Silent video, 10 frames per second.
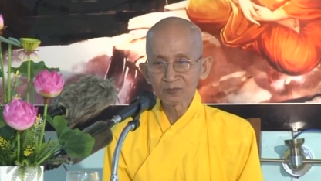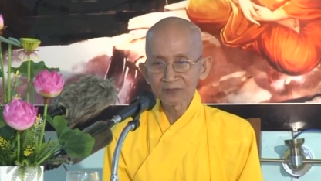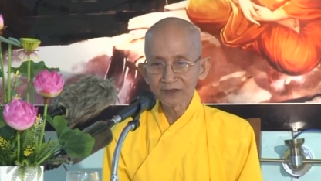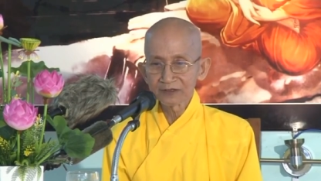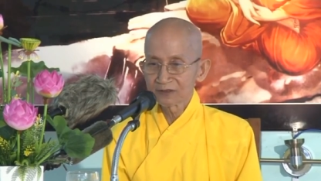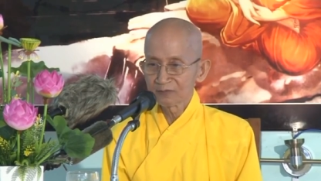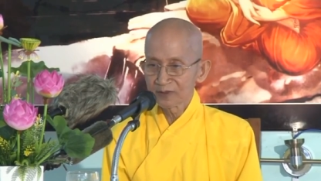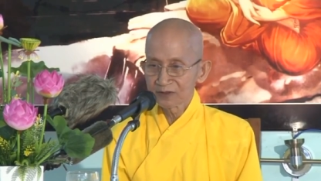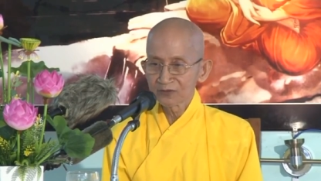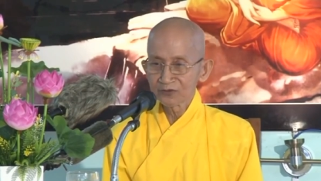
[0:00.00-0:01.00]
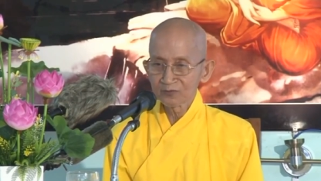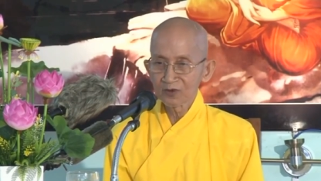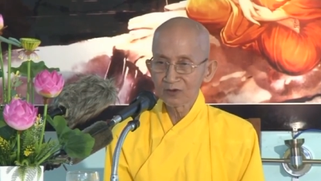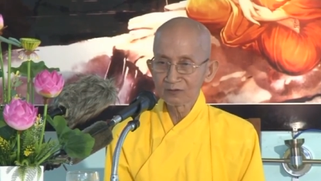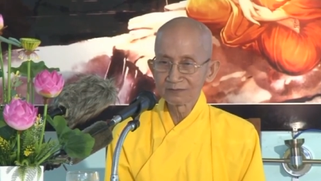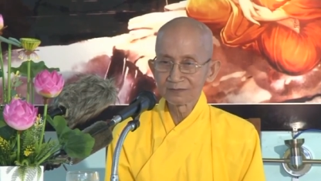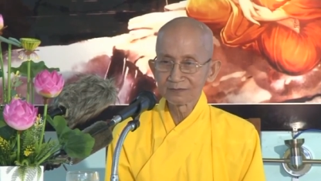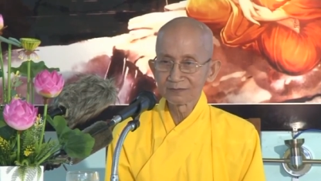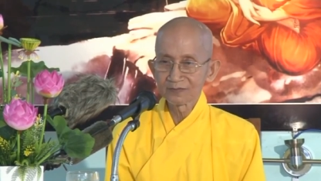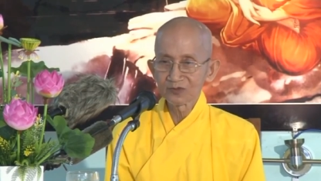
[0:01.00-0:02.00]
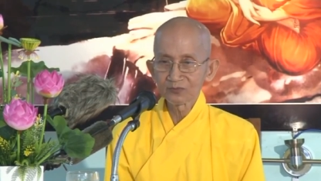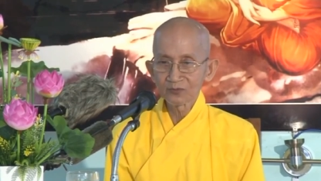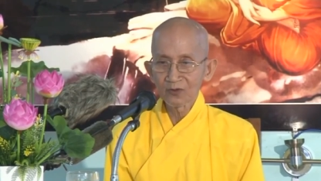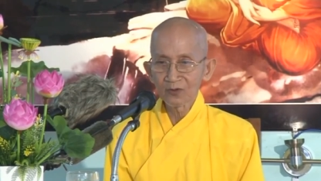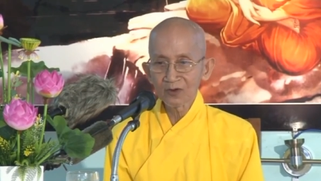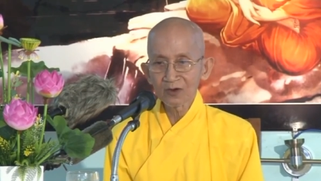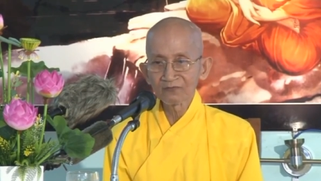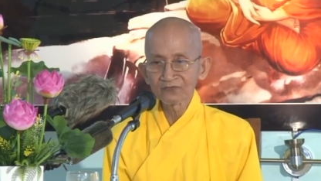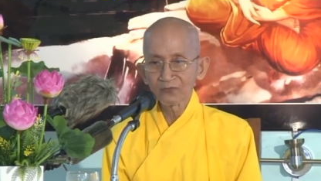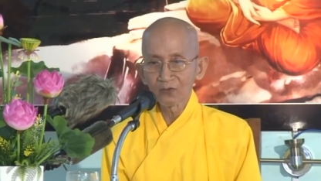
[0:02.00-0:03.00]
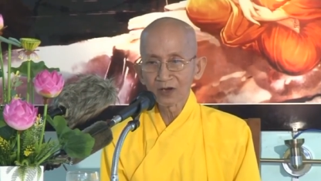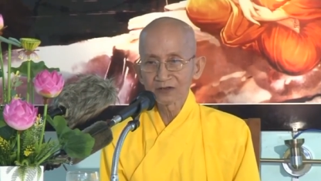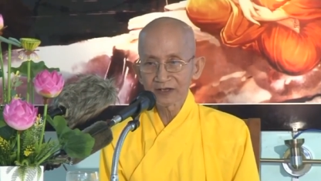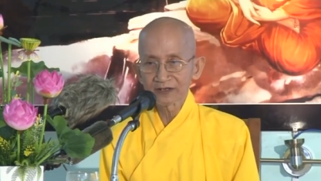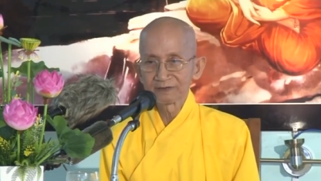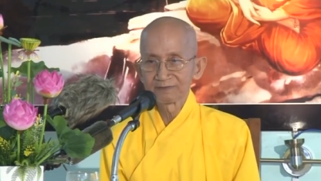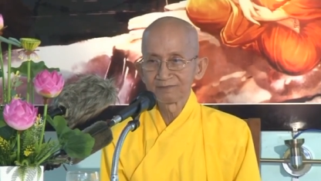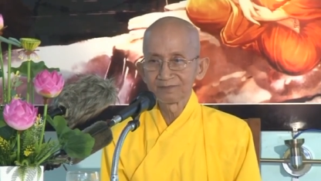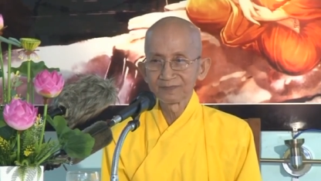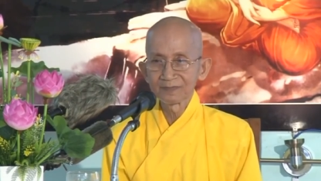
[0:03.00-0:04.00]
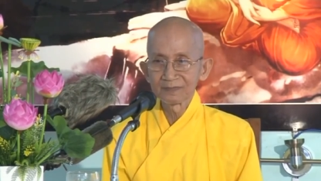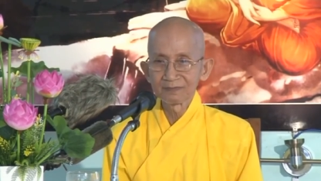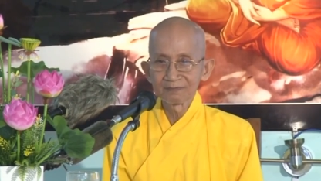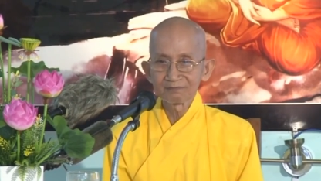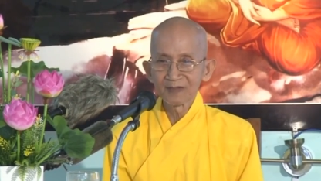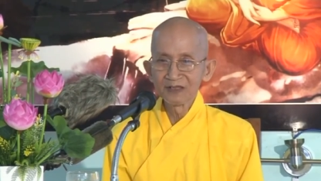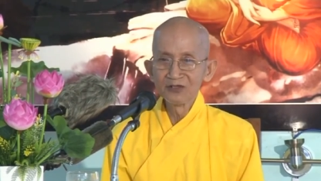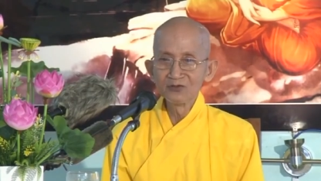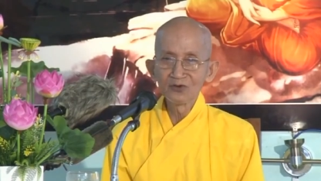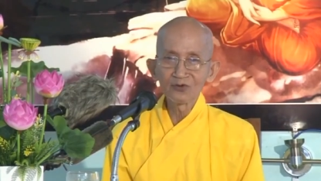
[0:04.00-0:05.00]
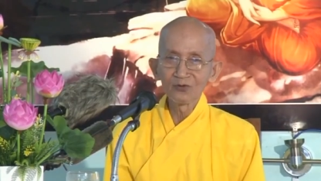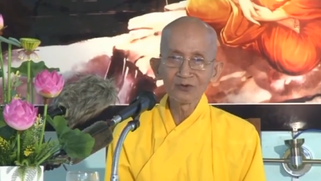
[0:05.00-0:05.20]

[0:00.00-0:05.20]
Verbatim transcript: mong thầy chứng minh cho chúng con chúng con không phụ ơn thầy bị nhiều